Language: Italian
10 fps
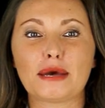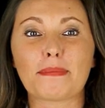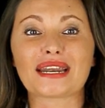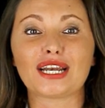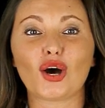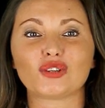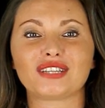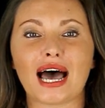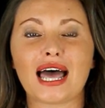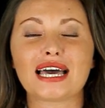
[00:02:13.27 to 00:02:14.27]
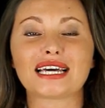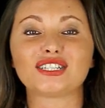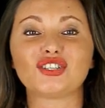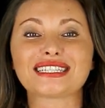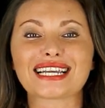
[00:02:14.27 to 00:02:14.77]
Prenota,
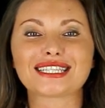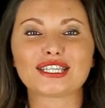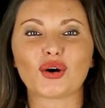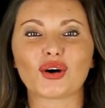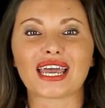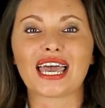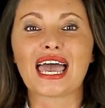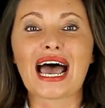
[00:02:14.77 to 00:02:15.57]
registrazione,